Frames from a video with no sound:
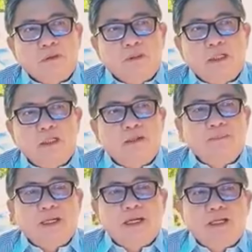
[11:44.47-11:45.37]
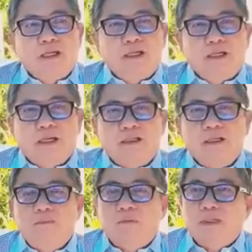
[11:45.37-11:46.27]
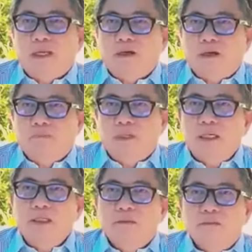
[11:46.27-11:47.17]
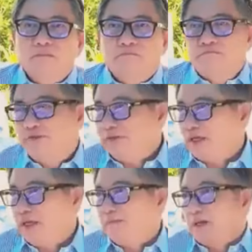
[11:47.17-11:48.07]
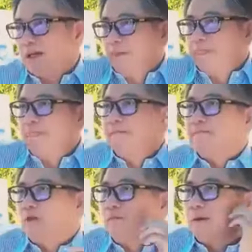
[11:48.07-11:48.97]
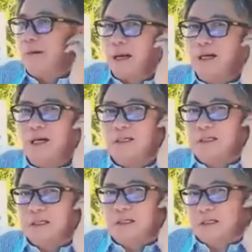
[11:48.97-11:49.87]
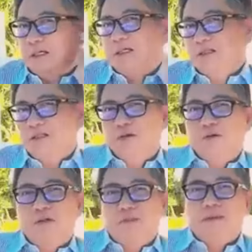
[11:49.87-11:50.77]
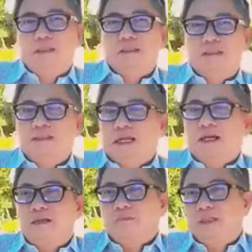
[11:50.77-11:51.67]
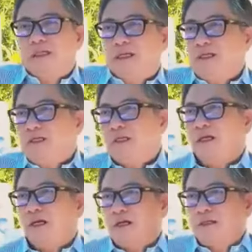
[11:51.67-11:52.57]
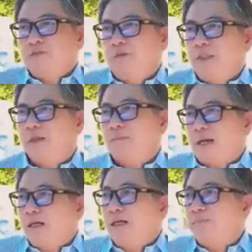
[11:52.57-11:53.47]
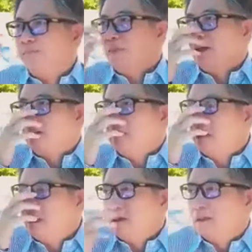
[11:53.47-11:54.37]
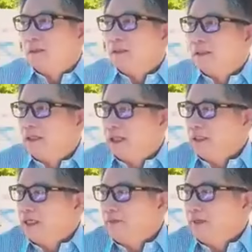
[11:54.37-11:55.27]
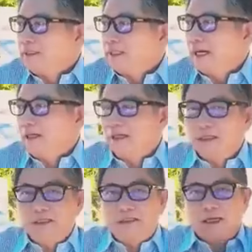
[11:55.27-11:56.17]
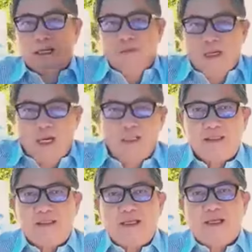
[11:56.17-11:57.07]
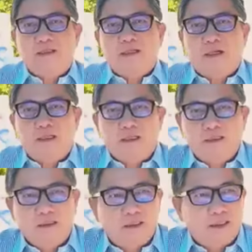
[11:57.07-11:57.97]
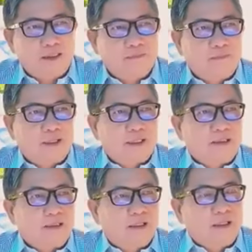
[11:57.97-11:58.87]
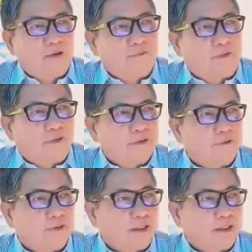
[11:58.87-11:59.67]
cho đến hôm nay á, là đến một cái giai đoạn mới phi thiền mà lúc mà bắn lên thì rất là nhiều cái bình xăng bình ấy ở phi thuyền bắn lên đến khi mà cha ra lệnh thanh lọc hết và cho những người mà theo phò cho hộ